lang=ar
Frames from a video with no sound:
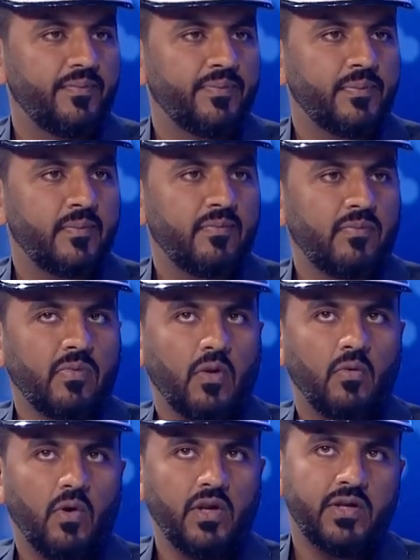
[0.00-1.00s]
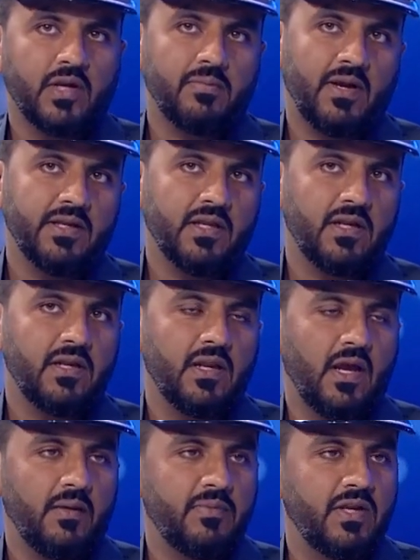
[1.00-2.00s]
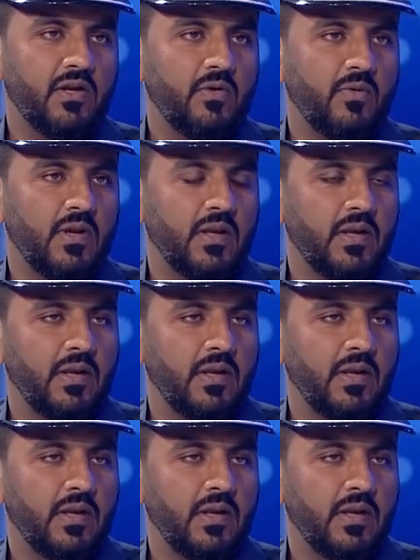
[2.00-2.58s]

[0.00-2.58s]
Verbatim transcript: جميل وعندك بعد هاللاعبين اللي هو